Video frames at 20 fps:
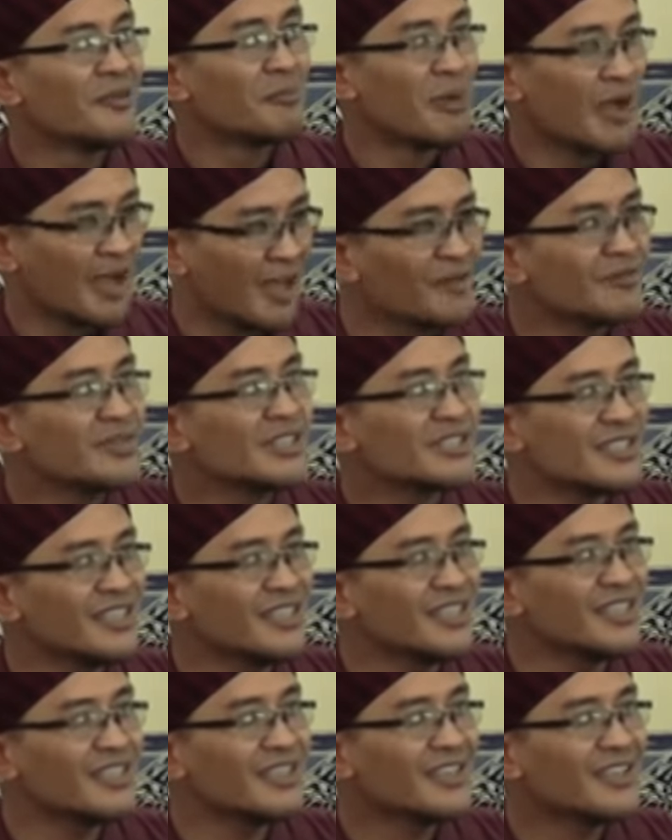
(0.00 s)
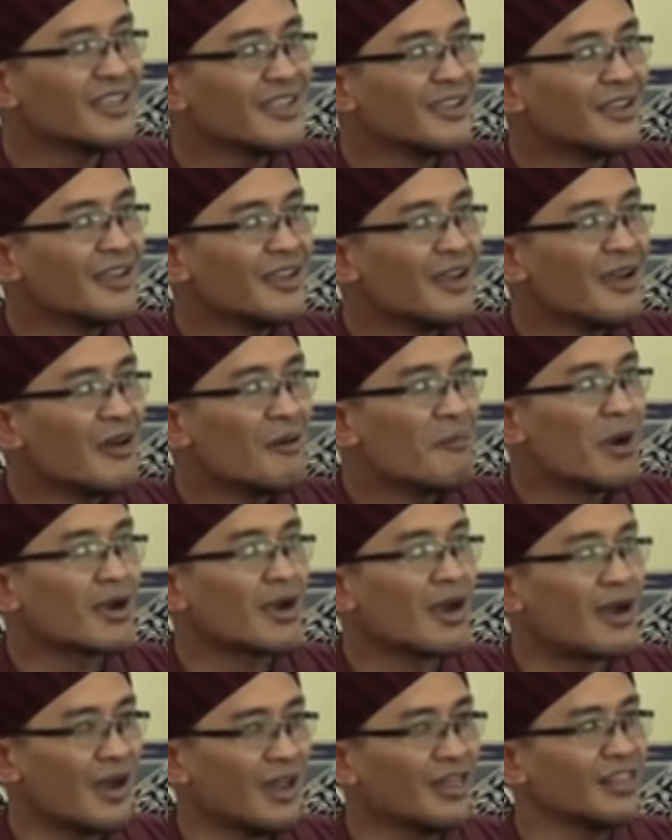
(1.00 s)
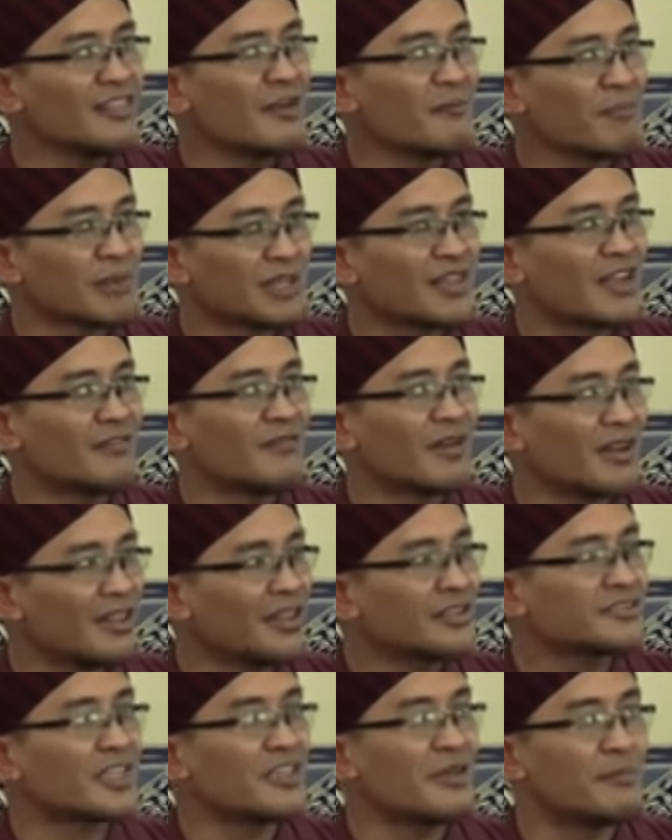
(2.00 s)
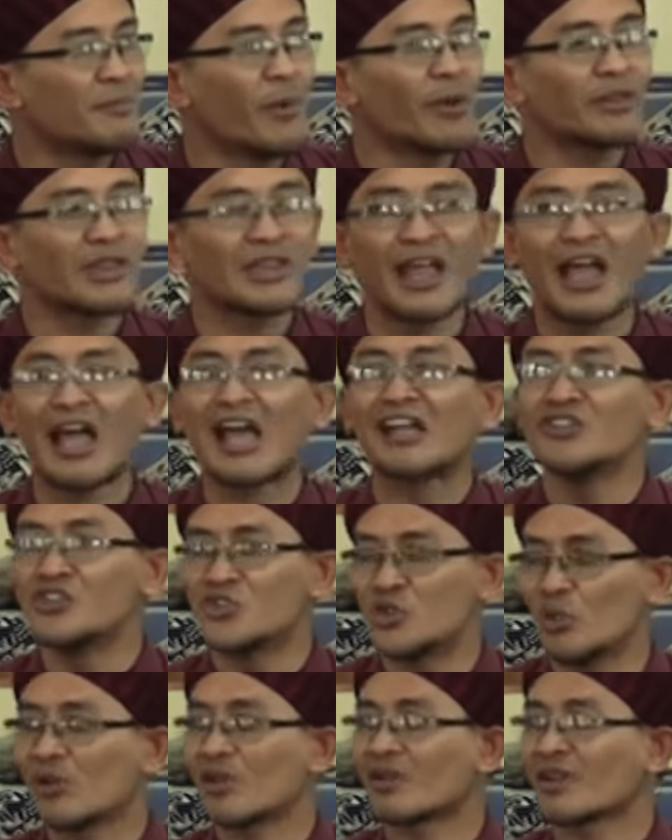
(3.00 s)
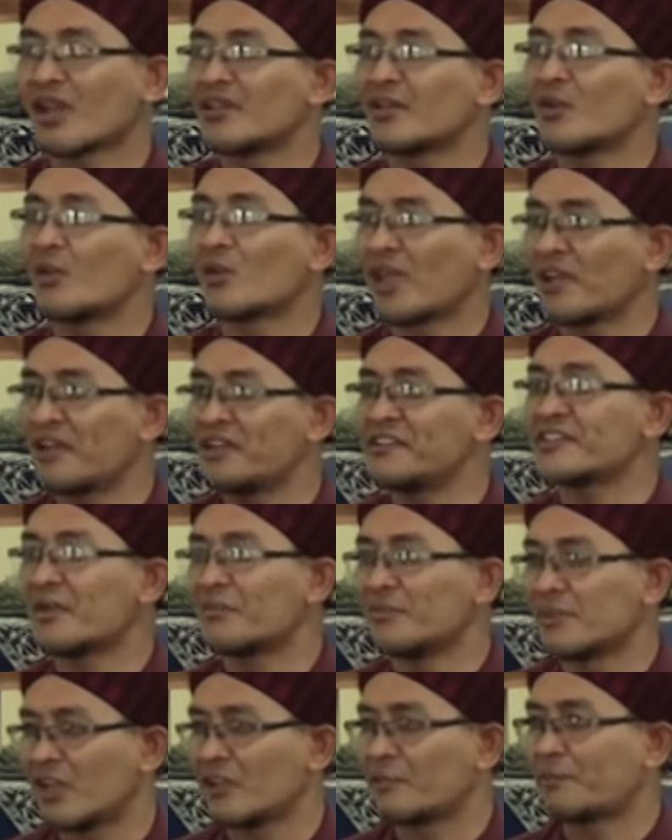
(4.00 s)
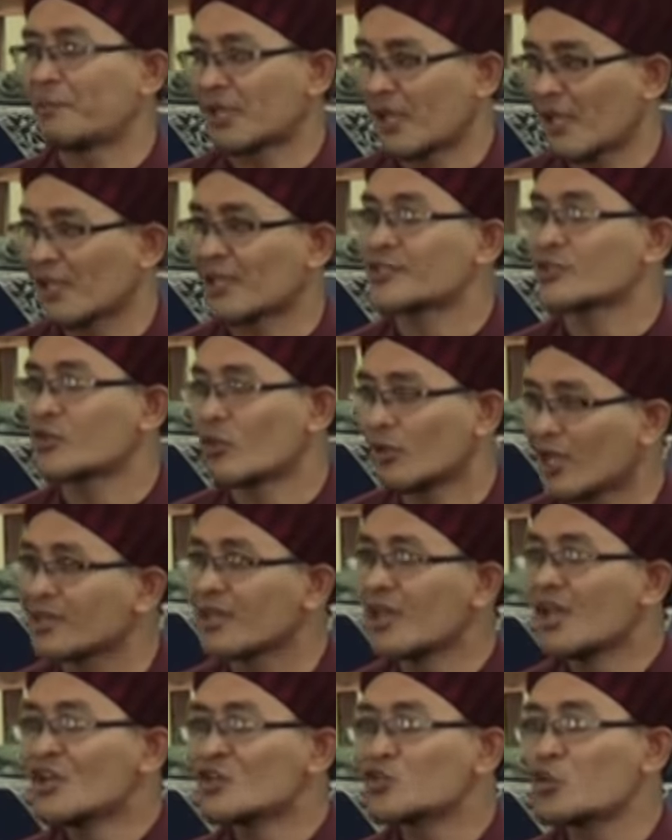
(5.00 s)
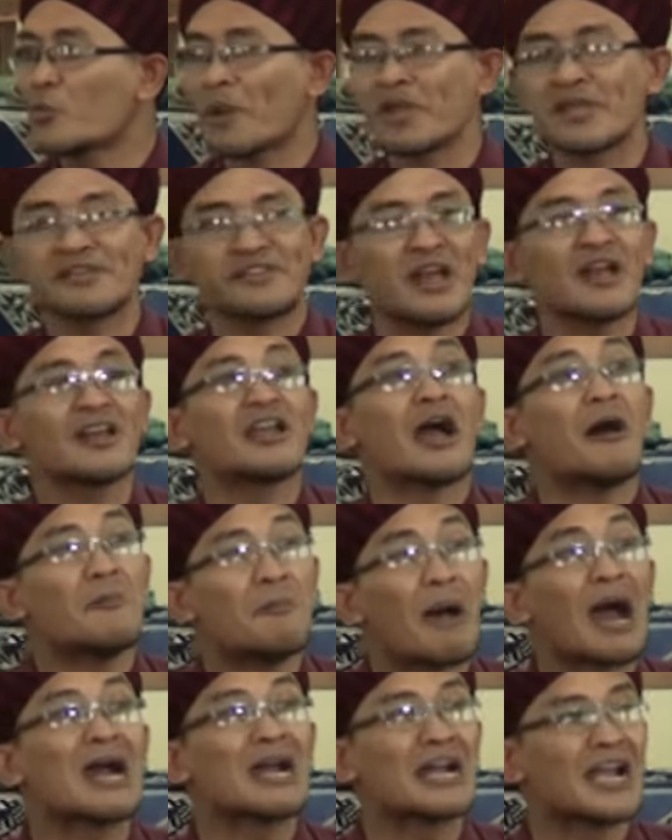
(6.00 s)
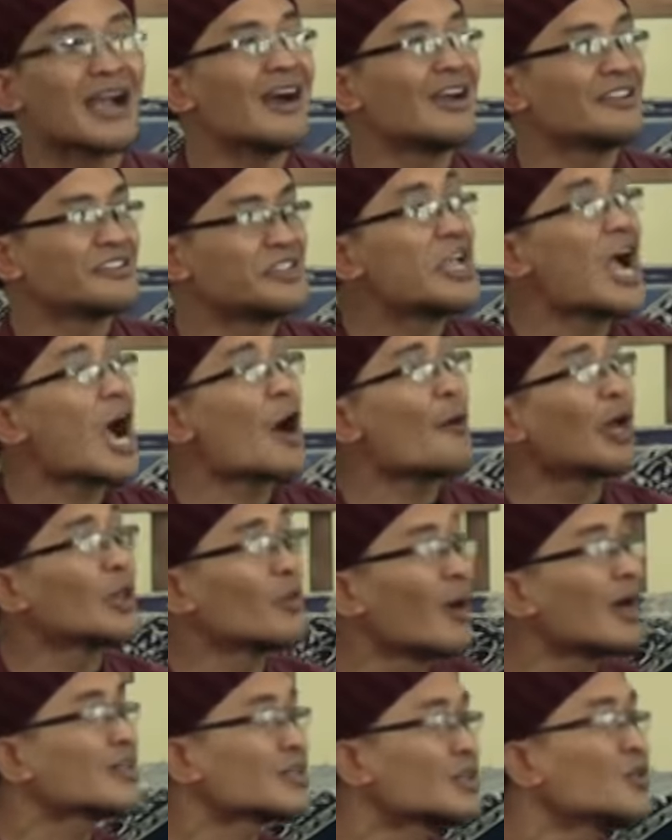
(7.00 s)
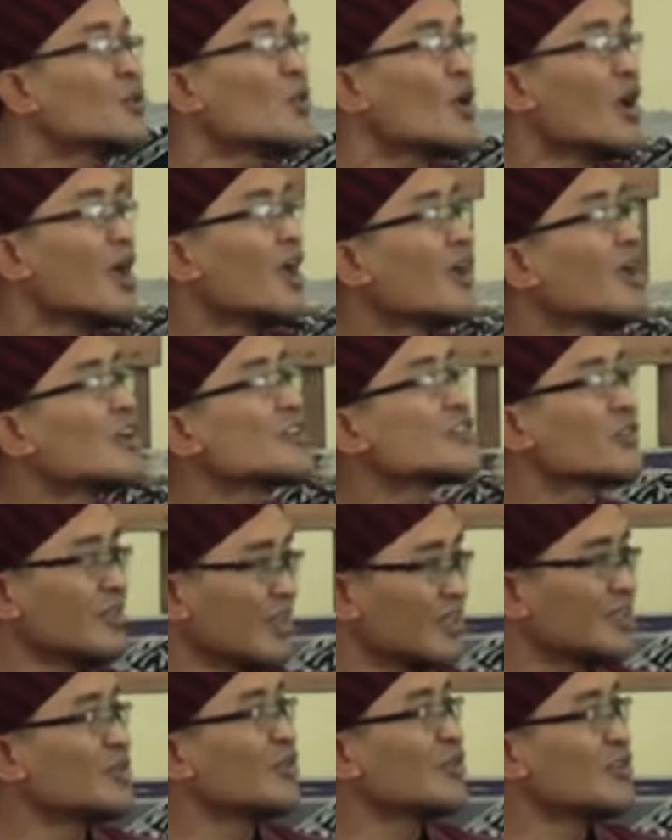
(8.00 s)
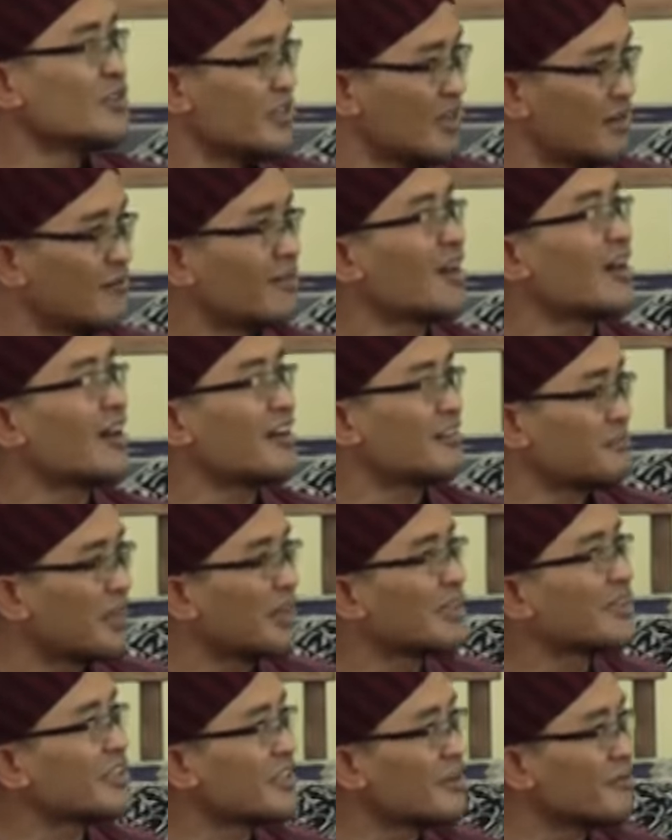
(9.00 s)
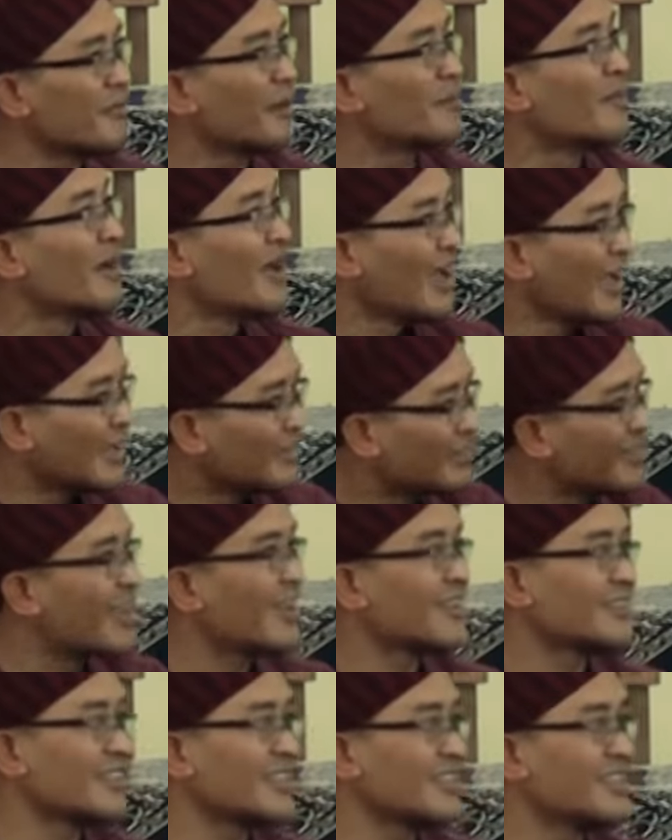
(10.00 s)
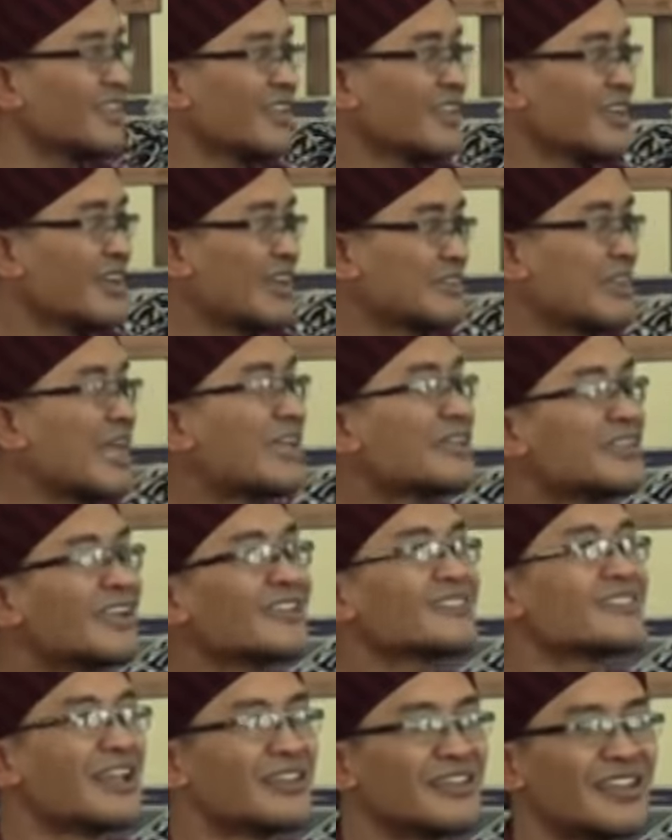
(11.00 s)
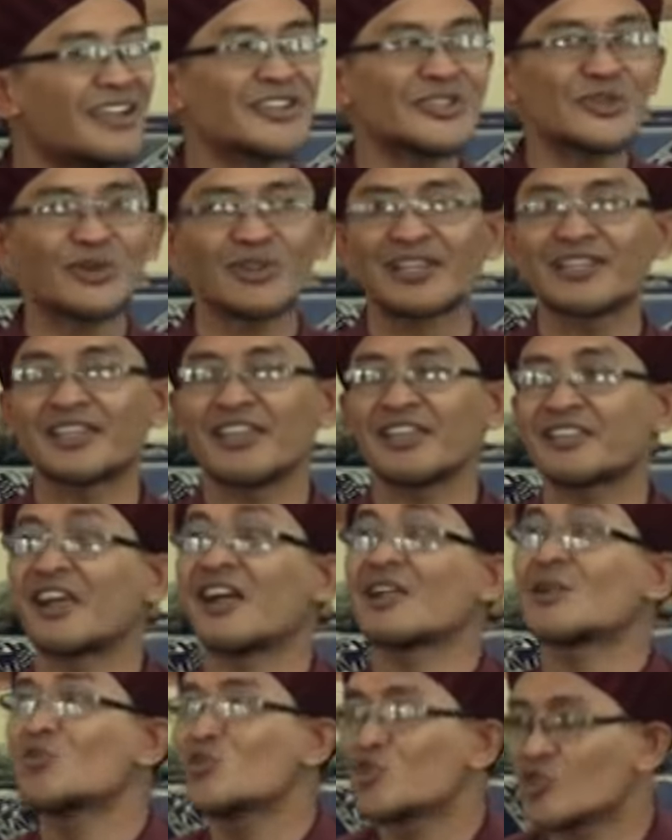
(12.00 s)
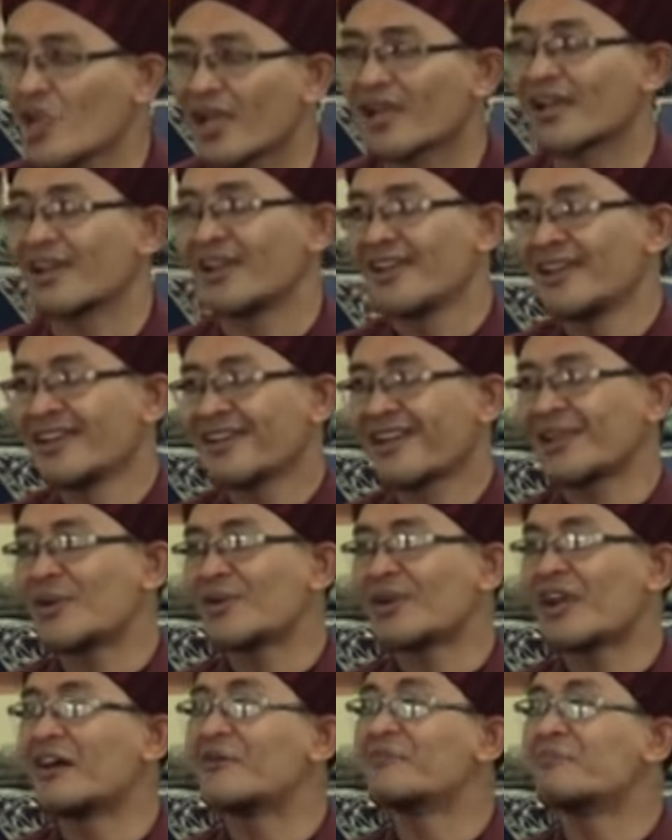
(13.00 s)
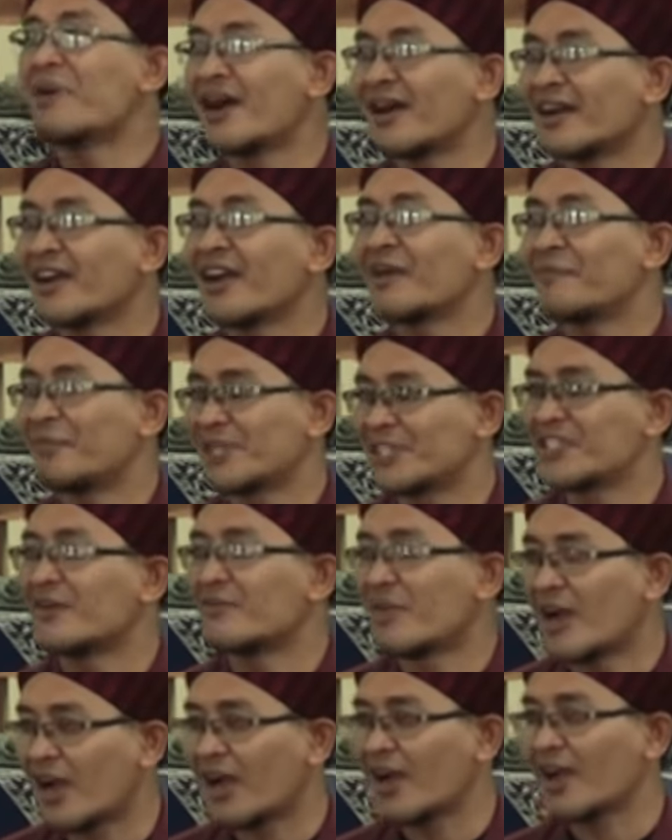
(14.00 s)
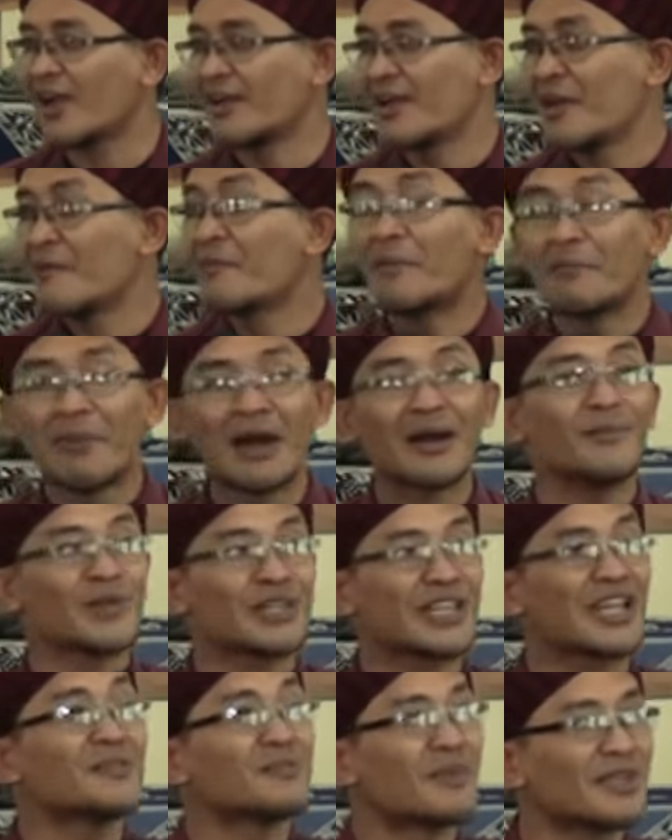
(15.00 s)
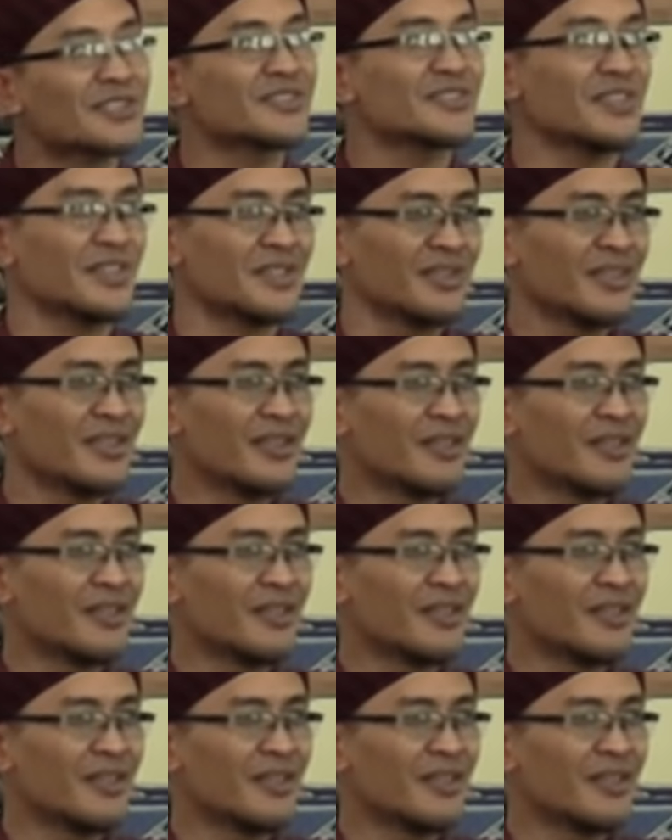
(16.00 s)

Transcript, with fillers: paham di sini maka hal yang pertama kali saya buat adalah hancurkan orang Islam dengan perkara sholat supaya dia nggak bangga di awal waktu as salatul jamaah ma'al imam hati-hati tanda-tanda sholat kita rusak kalau nggak bangga berjamaah memakmurkan masjid